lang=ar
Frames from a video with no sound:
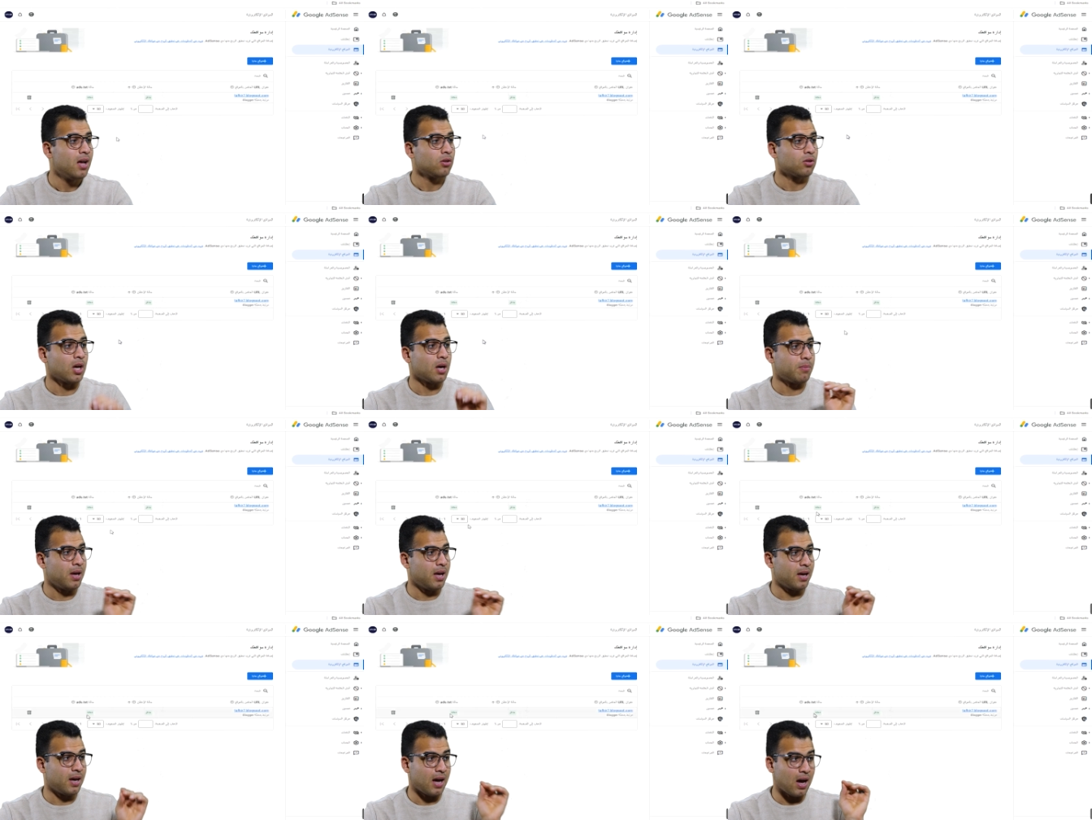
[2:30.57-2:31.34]
طيب
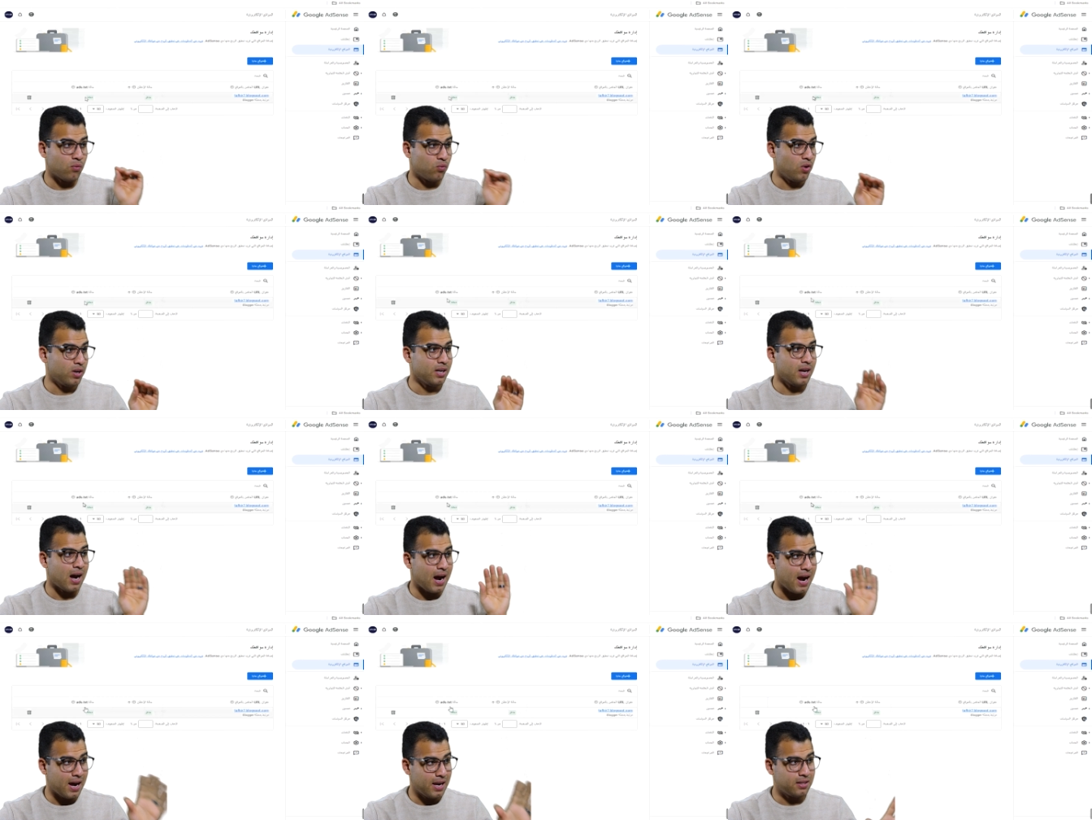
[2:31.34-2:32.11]
آه عفوا
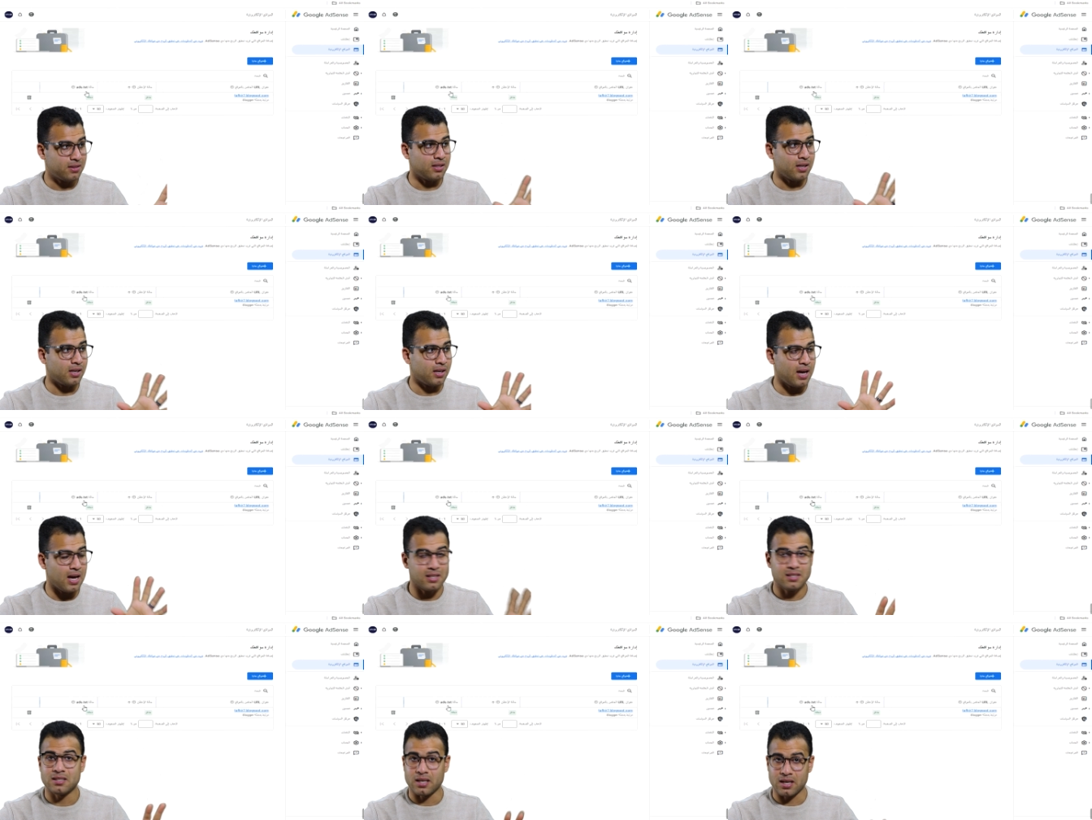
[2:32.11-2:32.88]
حاله اد آه
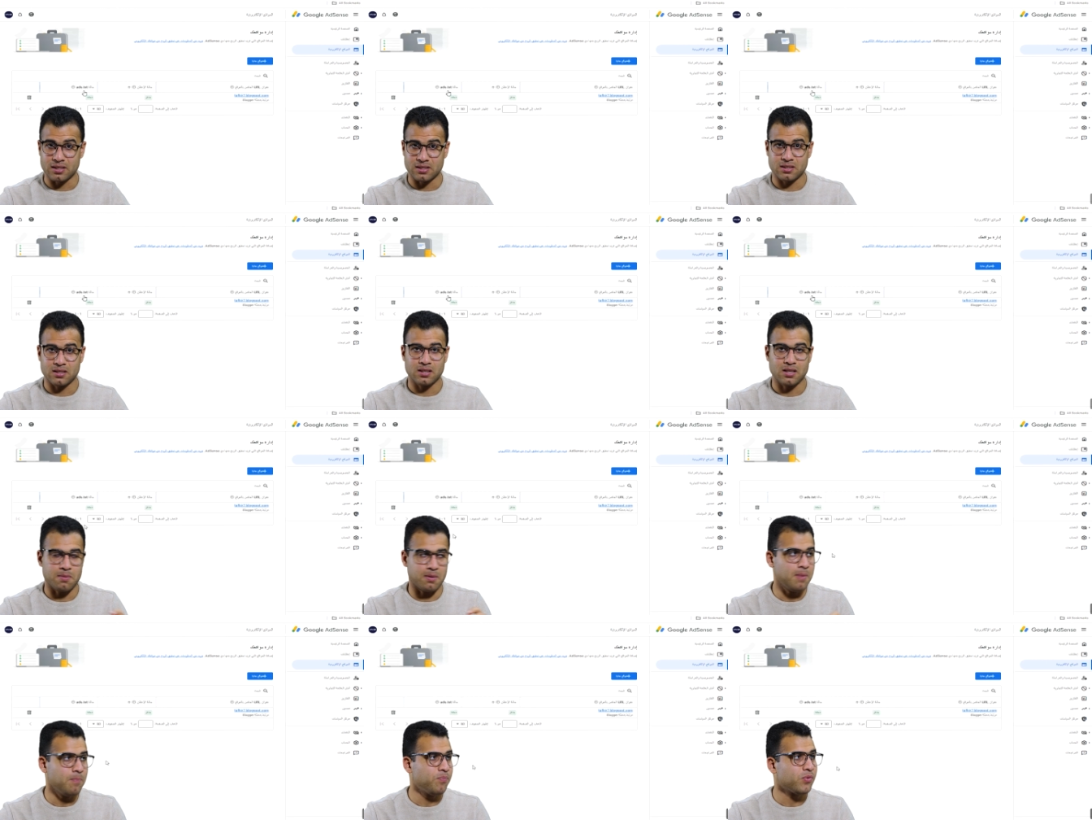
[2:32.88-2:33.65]
تكست
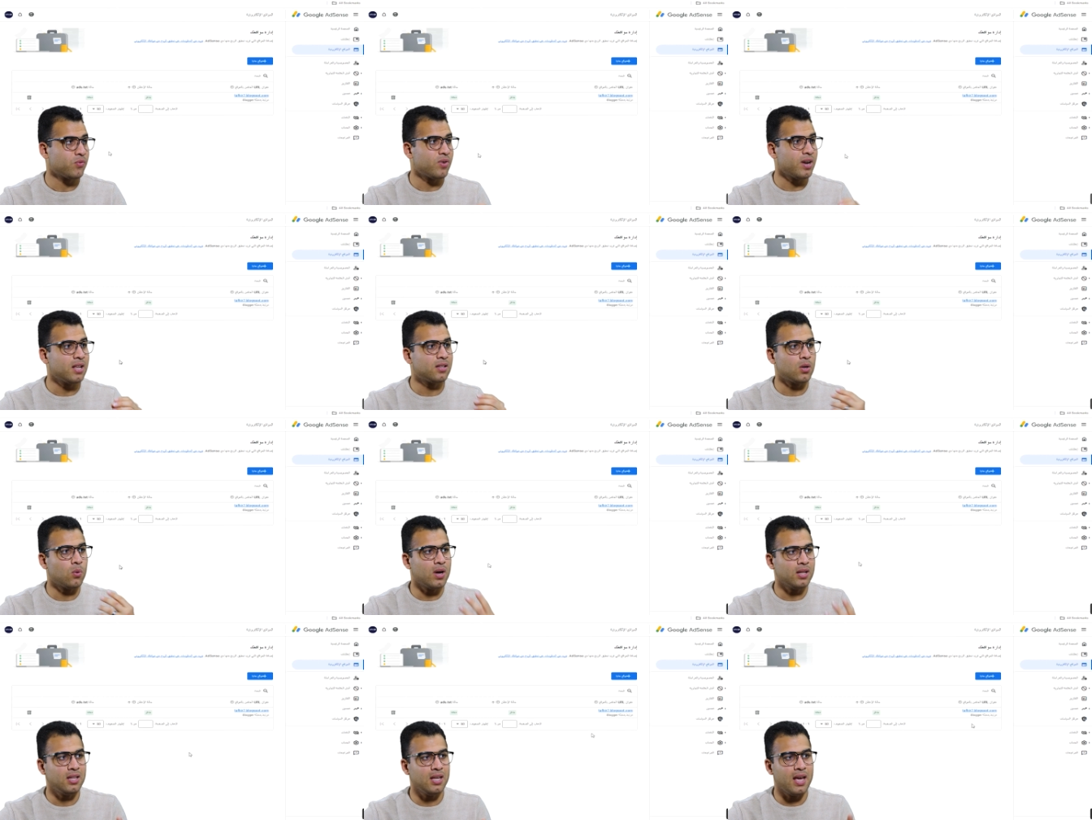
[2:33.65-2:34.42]
تمام فانا
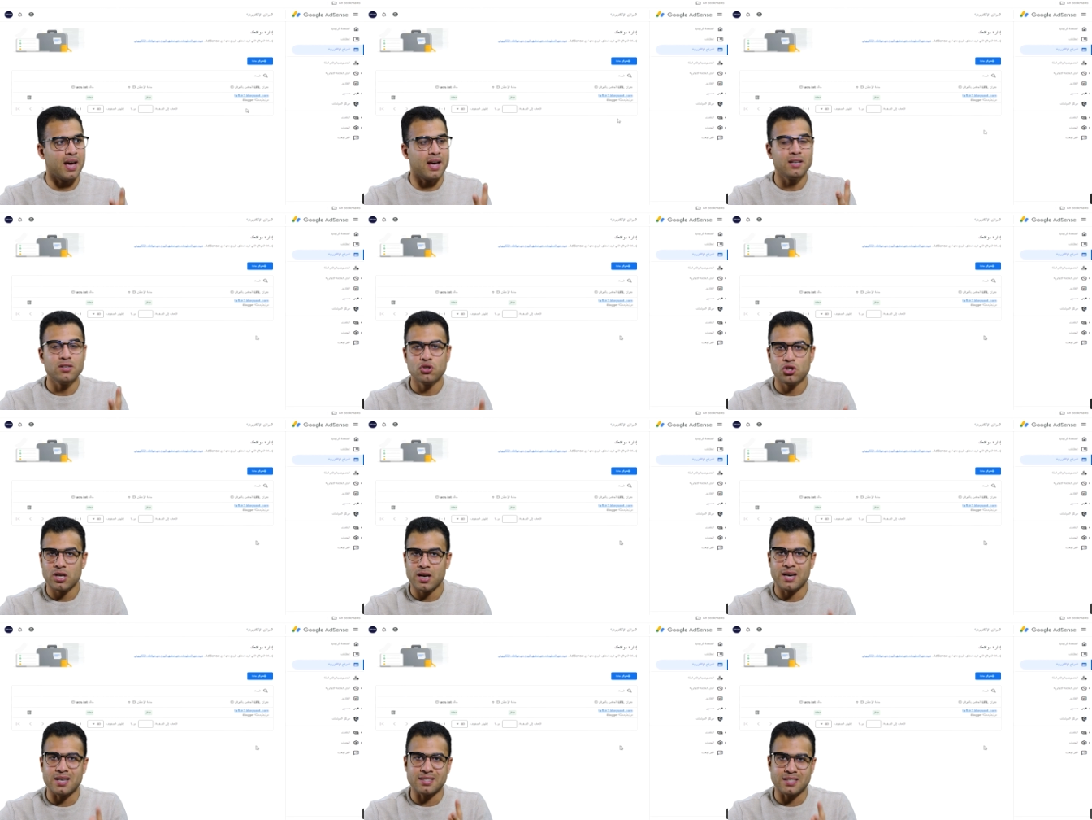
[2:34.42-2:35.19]
دلوقتي
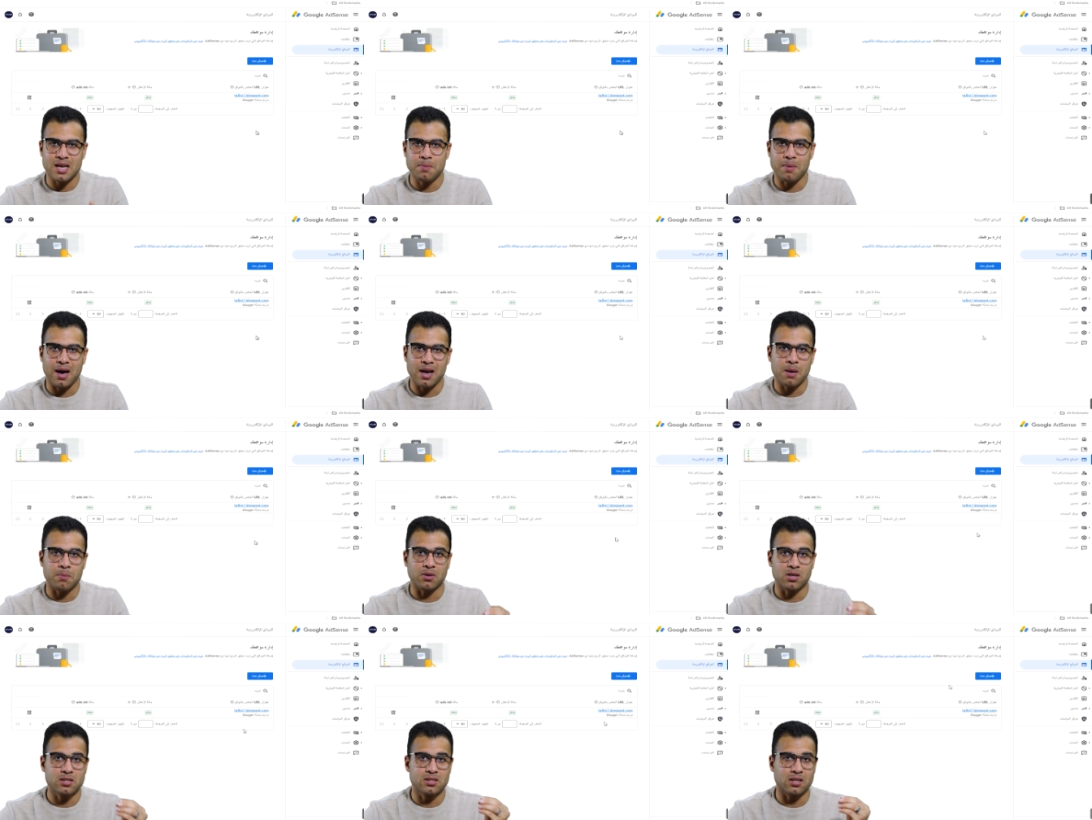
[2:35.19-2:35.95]
هنشئ حساب على
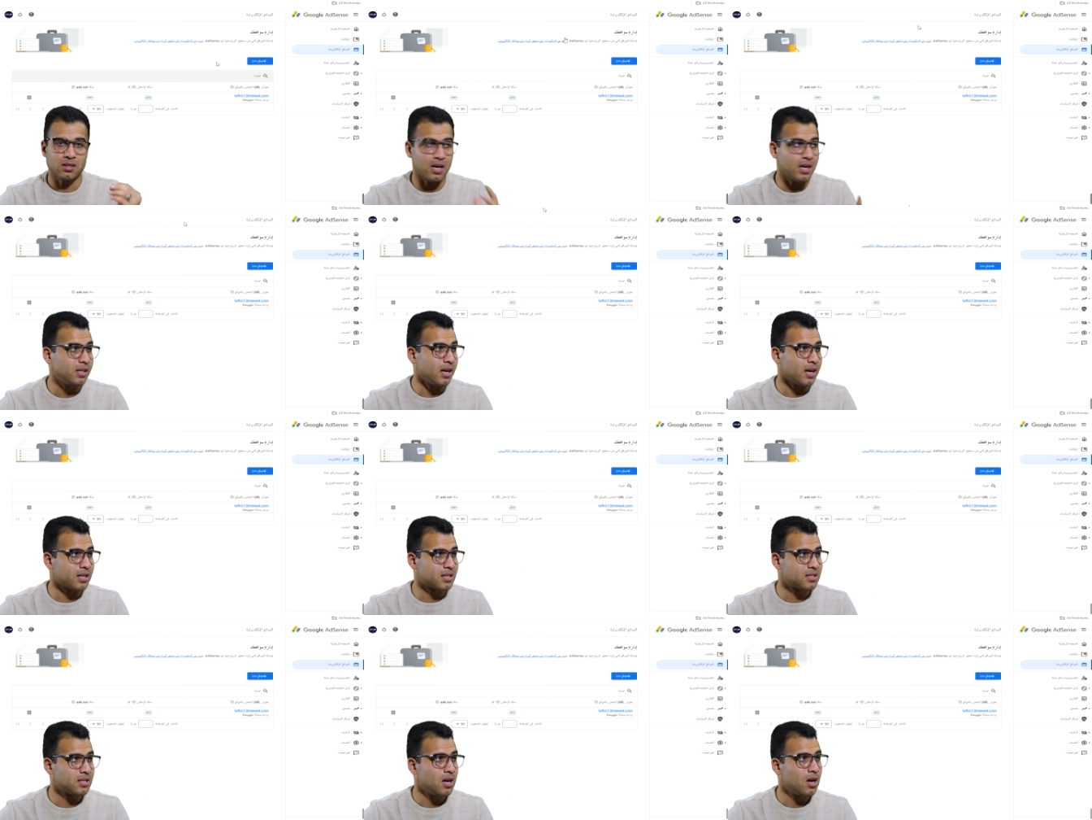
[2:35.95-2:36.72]
منصه ادي
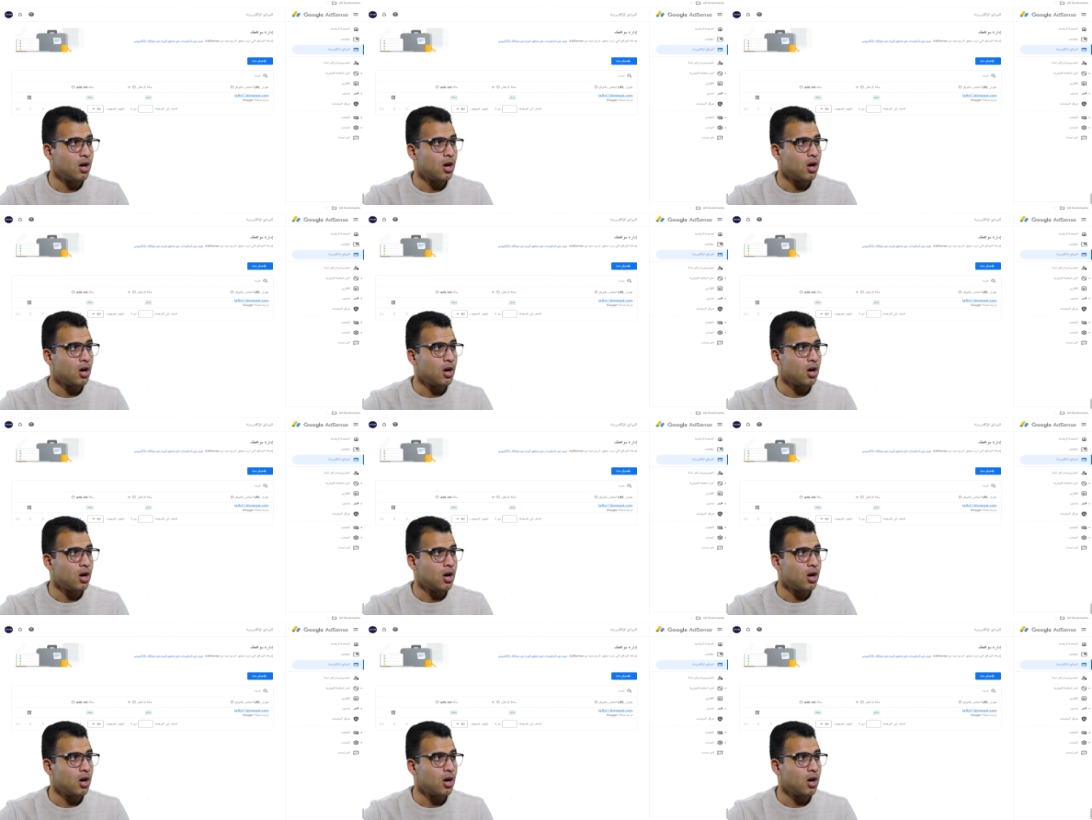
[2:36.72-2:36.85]
اكس